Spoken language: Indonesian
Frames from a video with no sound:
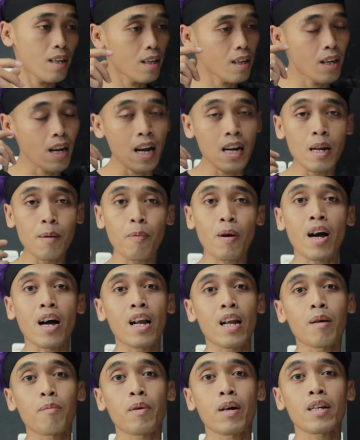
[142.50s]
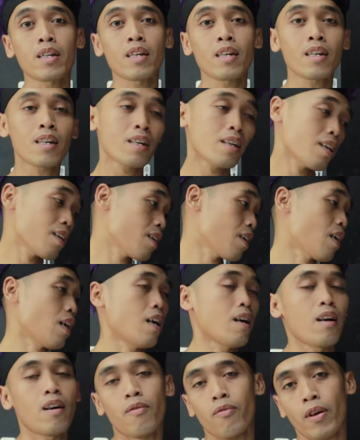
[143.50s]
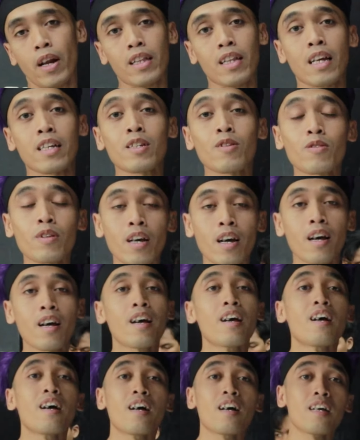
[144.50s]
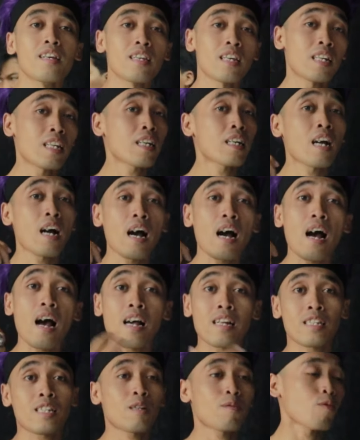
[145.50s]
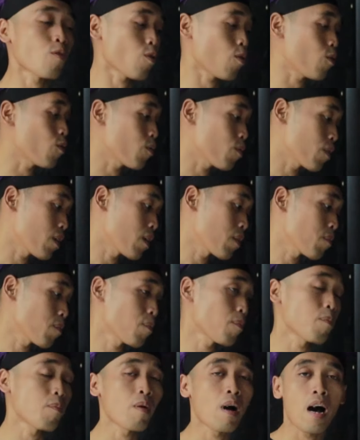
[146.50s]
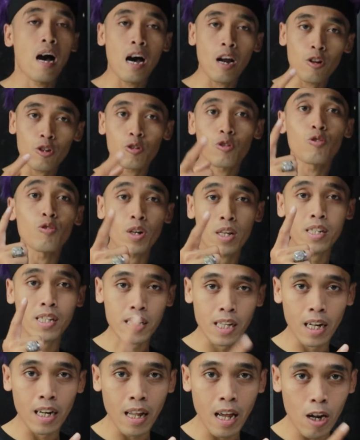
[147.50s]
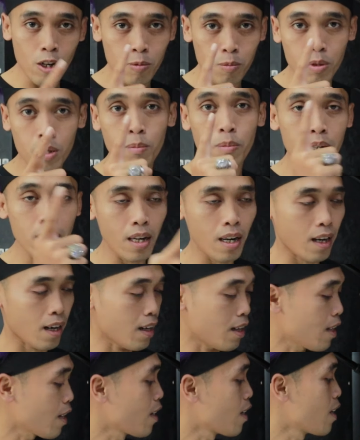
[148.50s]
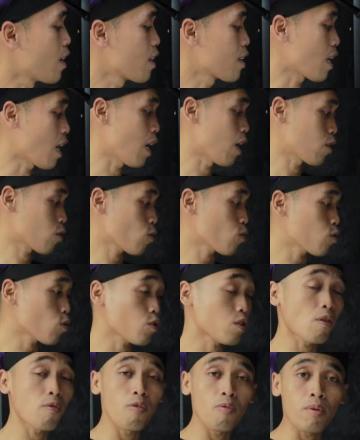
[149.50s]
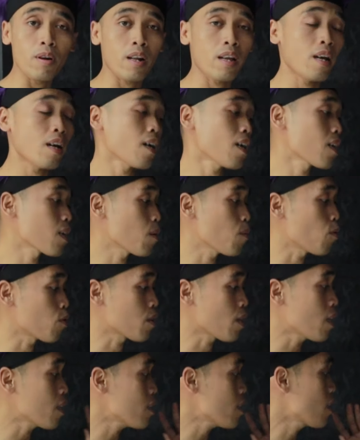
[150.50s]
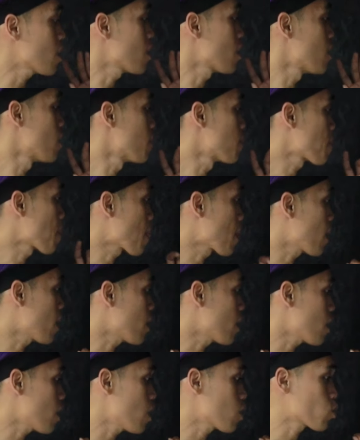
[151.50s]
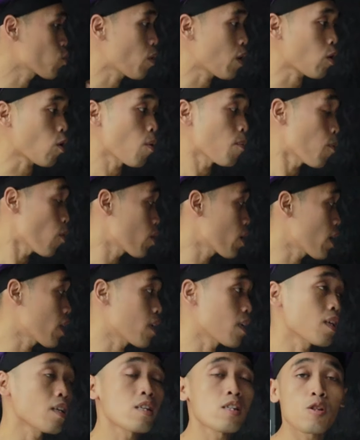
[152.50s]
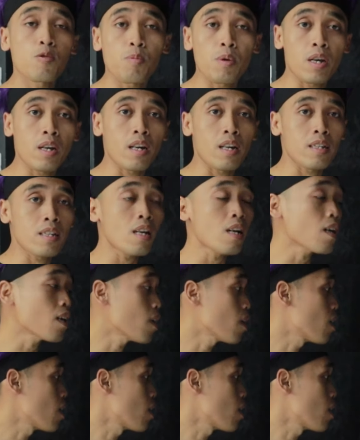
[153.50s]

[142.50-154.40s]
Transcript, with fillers: nggak ada pengalamannya ya flat aja udah jadi nggak asik bro harus tuning skillnya harus benar-benar nah tutup subwoofer ya kemudian uh, eh, two way komponen speakernya